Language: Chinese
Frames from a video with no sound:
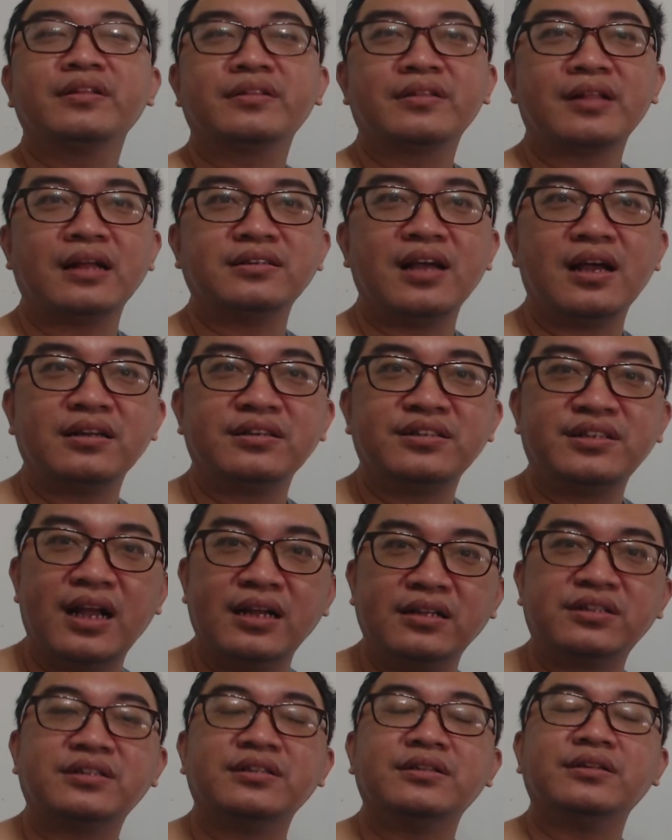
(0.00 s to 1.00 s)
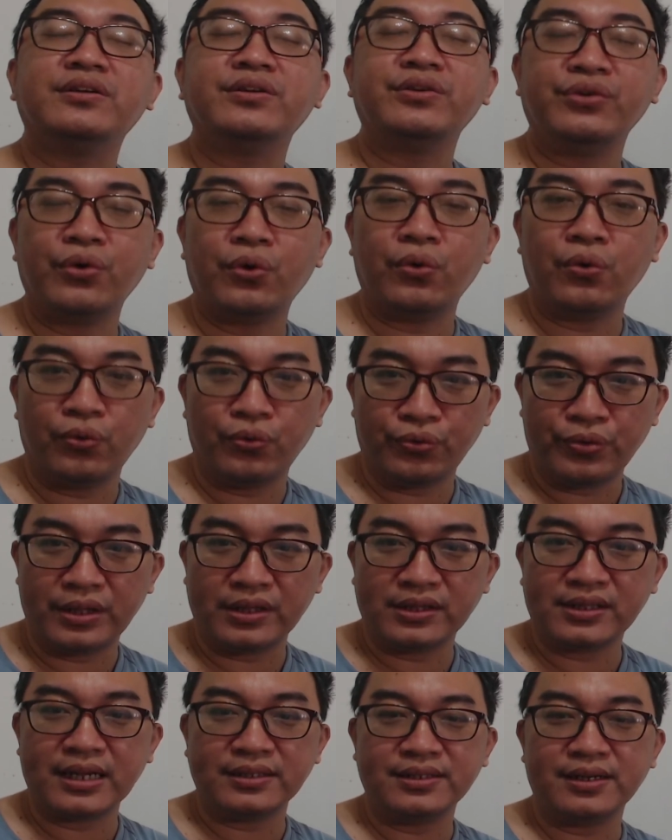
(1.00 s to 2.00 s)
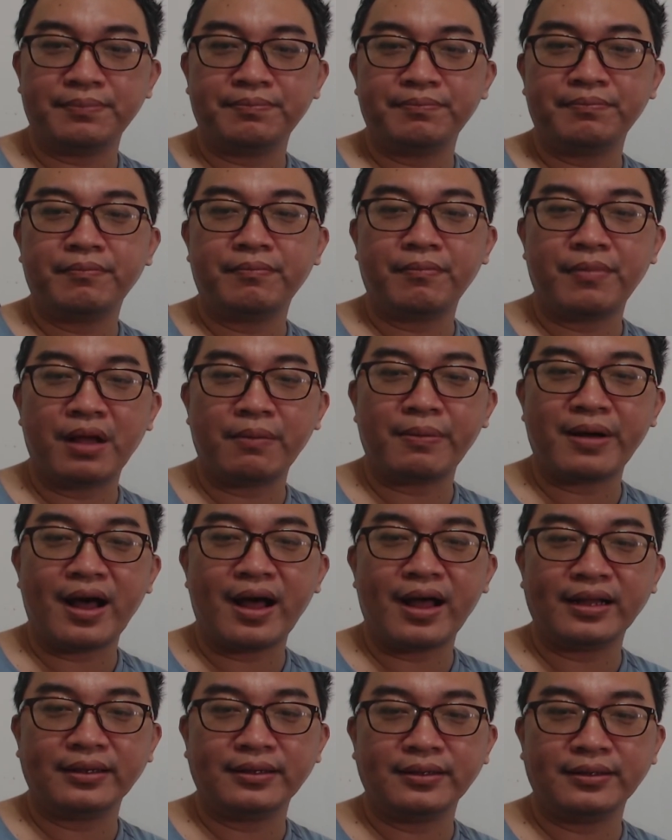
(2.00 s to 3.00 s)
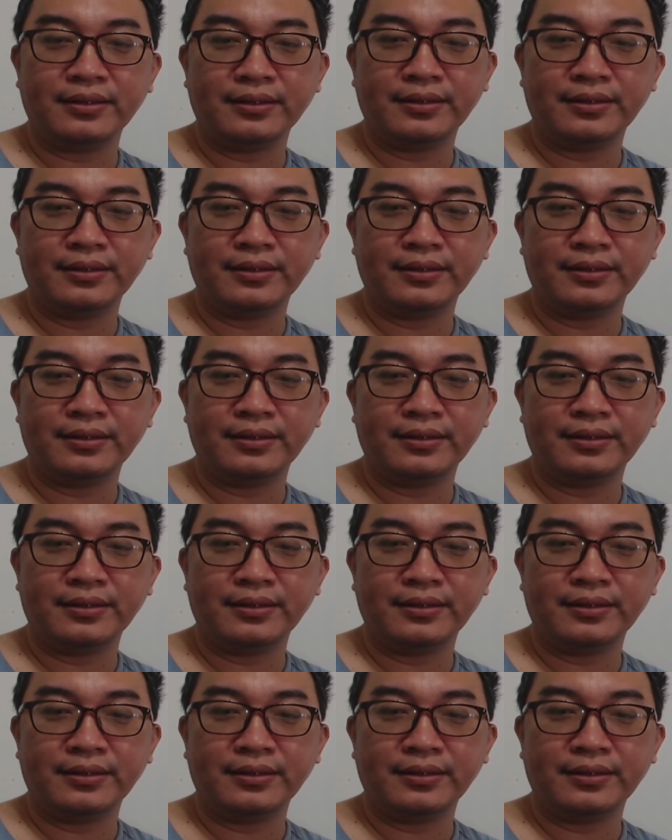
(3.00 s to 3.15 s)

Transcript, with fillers: 大家下一次有缘再见，拜拜。